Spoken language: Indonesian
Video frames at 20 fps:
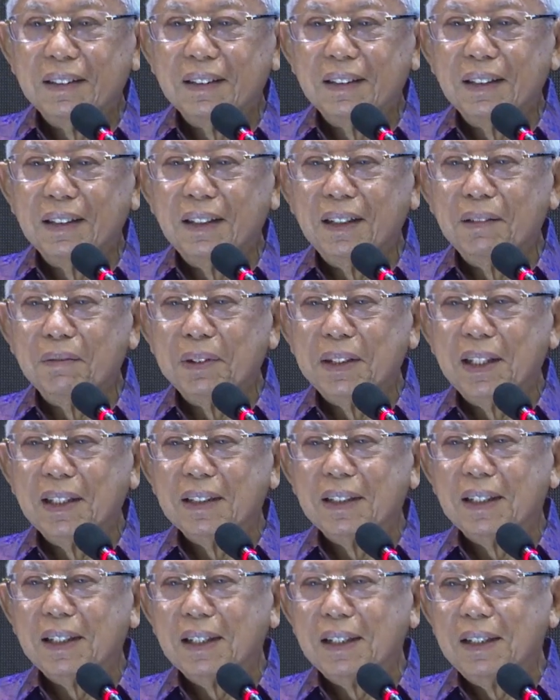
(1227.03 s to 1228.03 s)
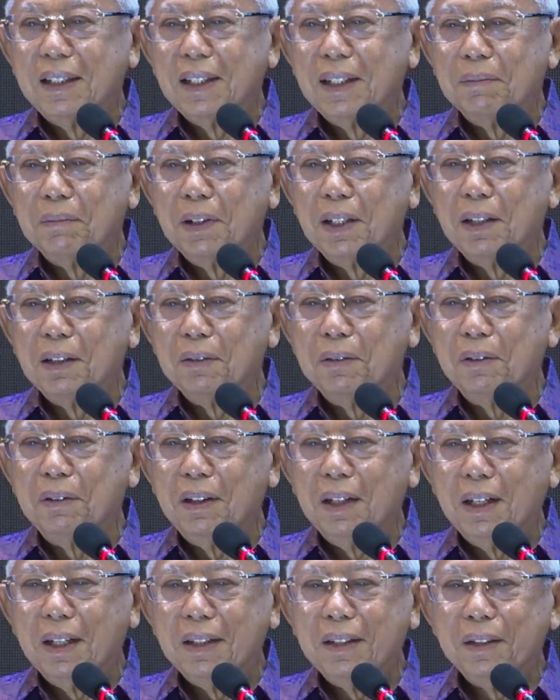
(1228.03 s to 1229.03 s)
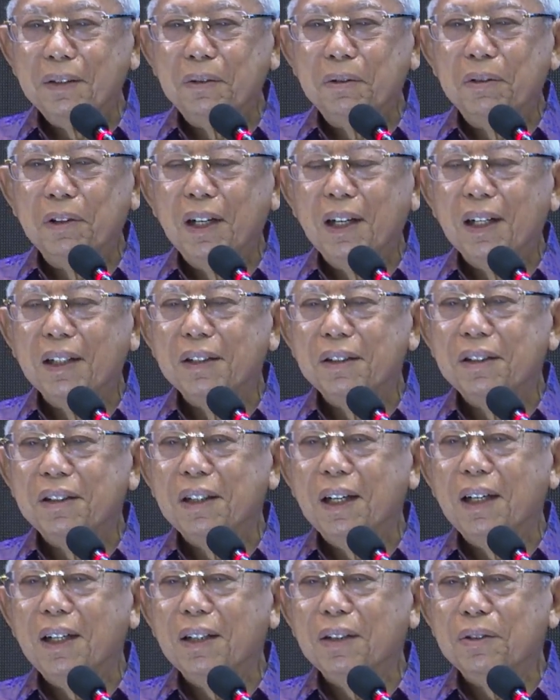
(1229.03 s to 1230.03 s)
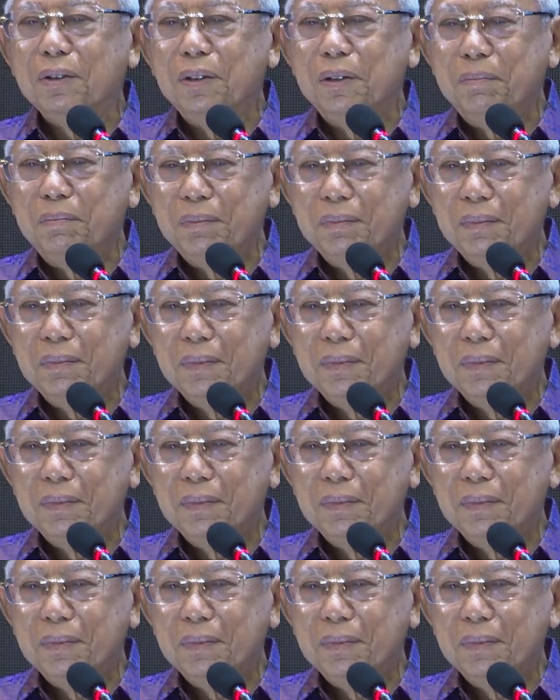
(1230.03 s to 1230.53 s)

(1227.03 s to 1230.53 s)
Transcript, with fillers: Allah menyatakan dalam Al-Quran, Huwa ansha'akum